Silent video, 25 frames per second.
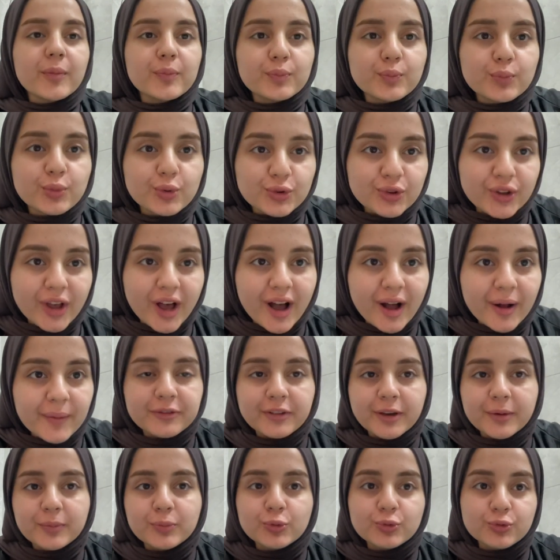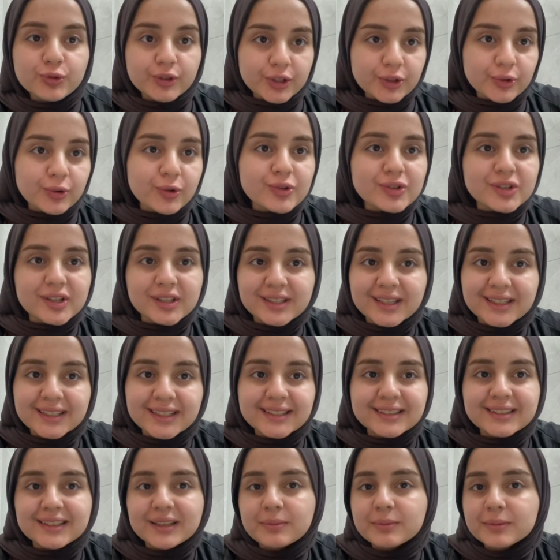Buna ve bundan önce
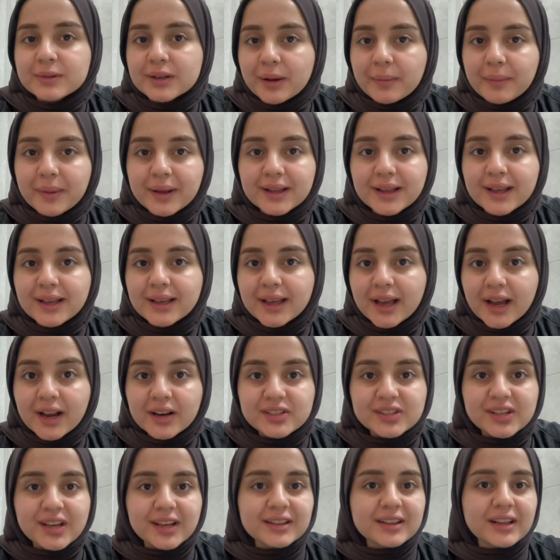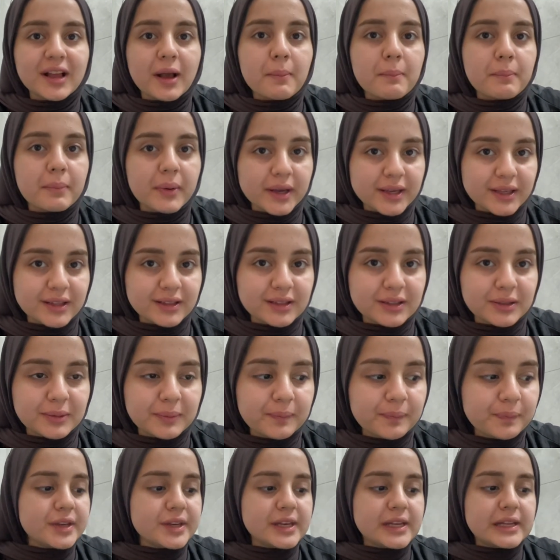denediğim ramene gerçekten
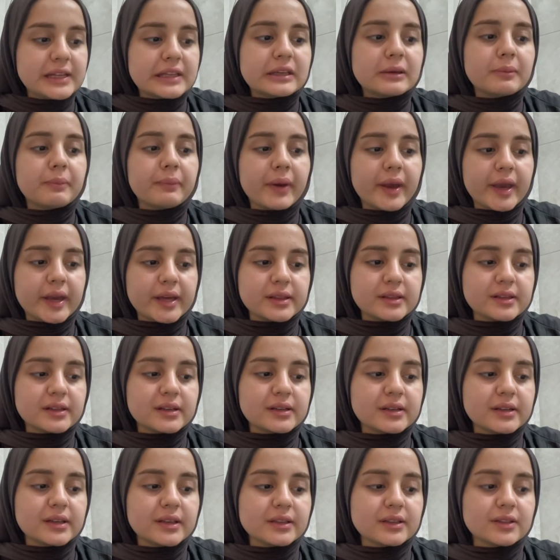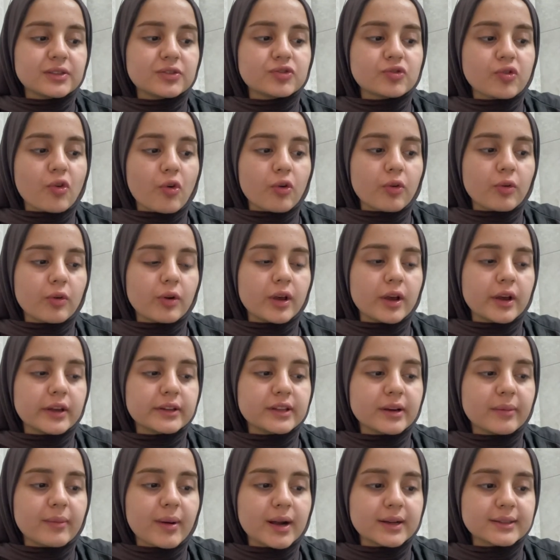bayıldım. İlki peynirliydi. Çok e,
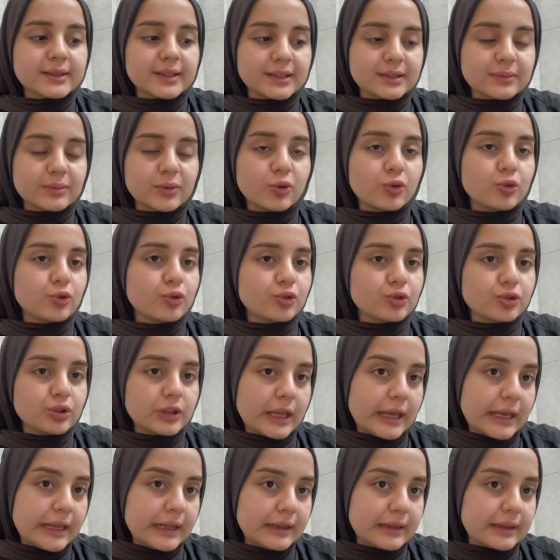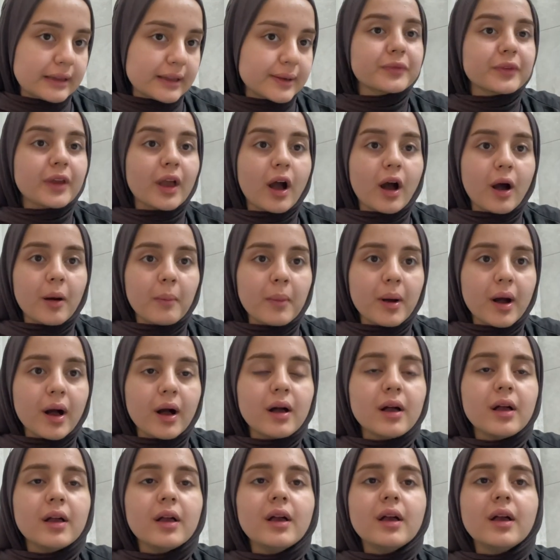damak tadıma uygun değildi.
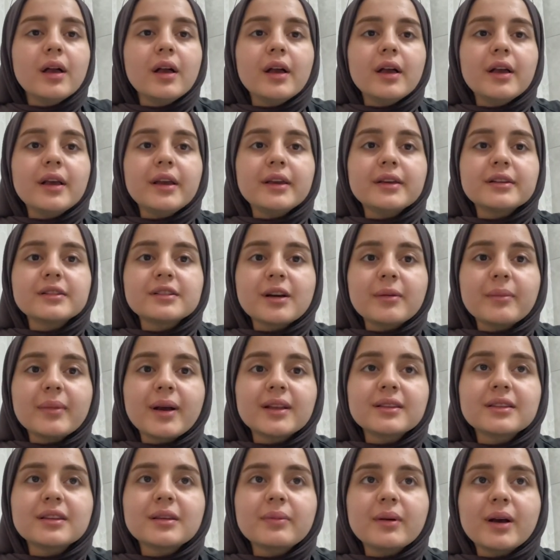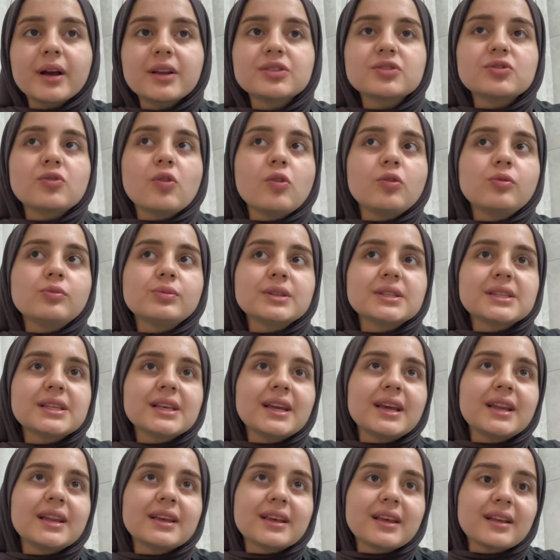Ama e, ramende bence olması
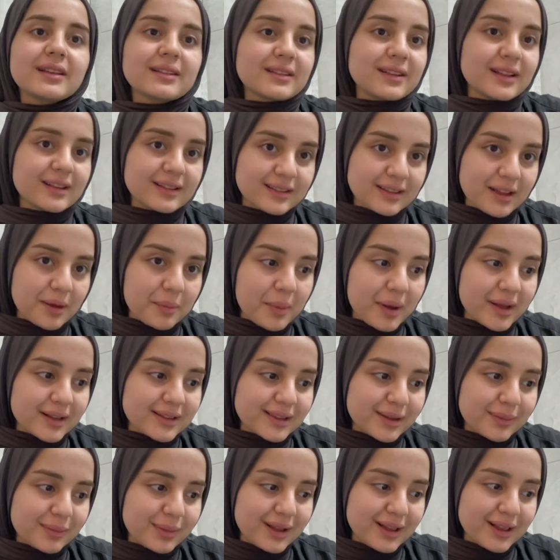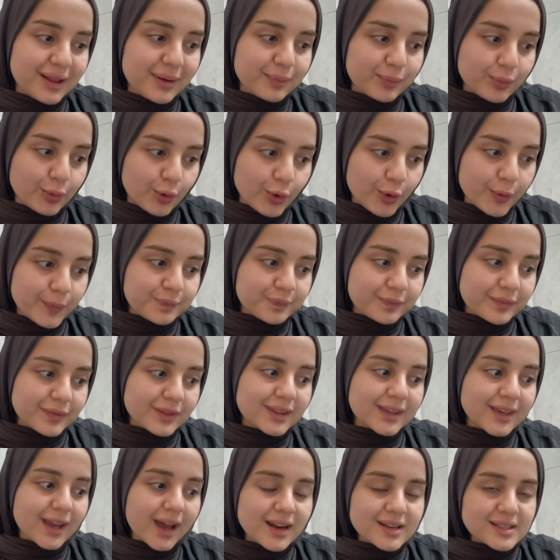gereken tat tam anlamıyla bu.
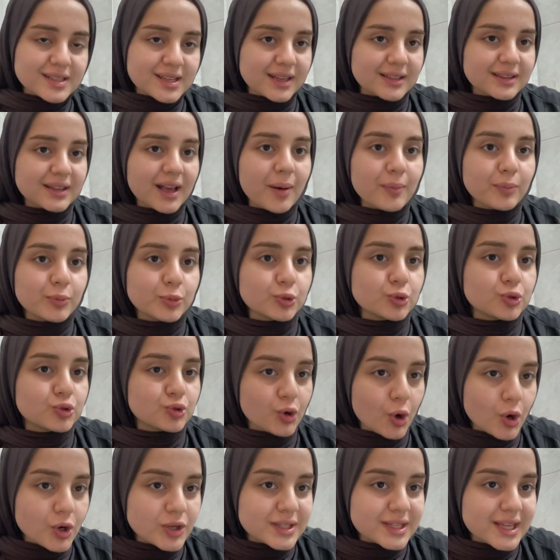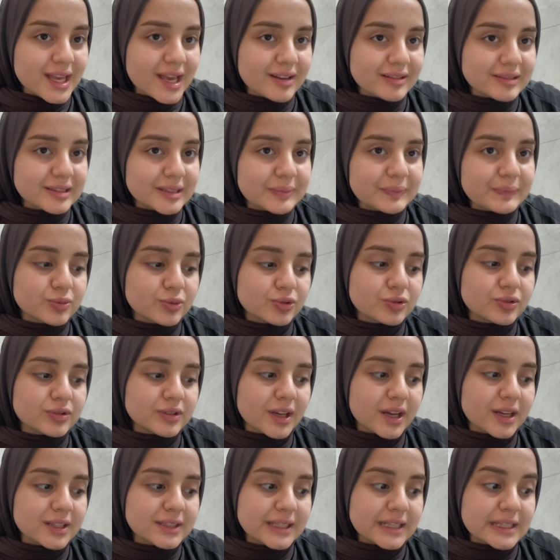Gerçekten bunu çok sevdim. Bunu
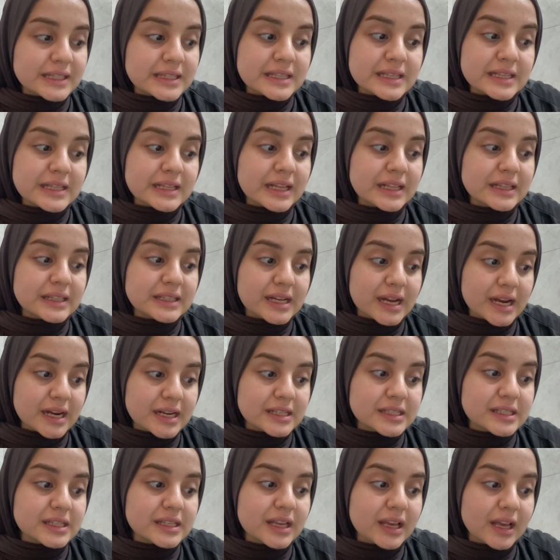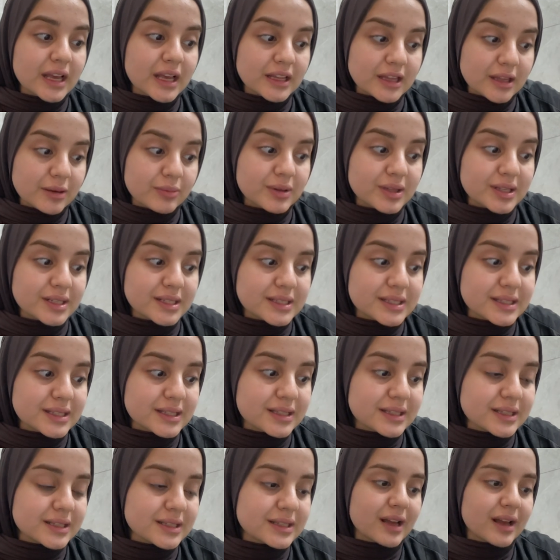da kesinlikle tercih
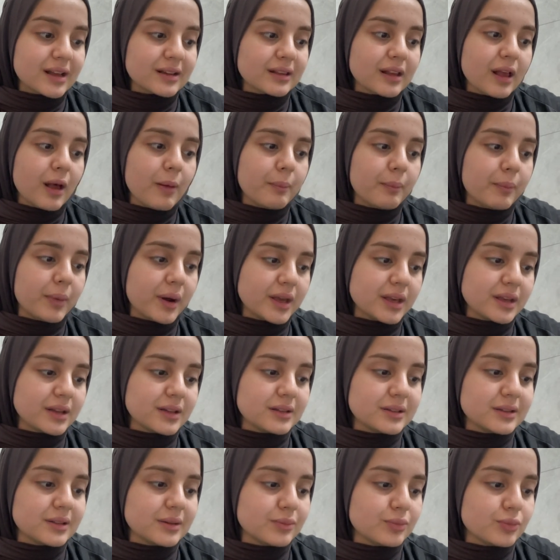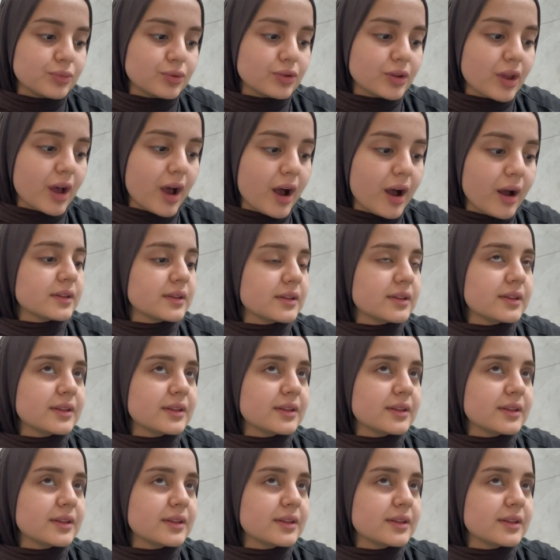edebilirsiniz. Hatta bayıldım buna.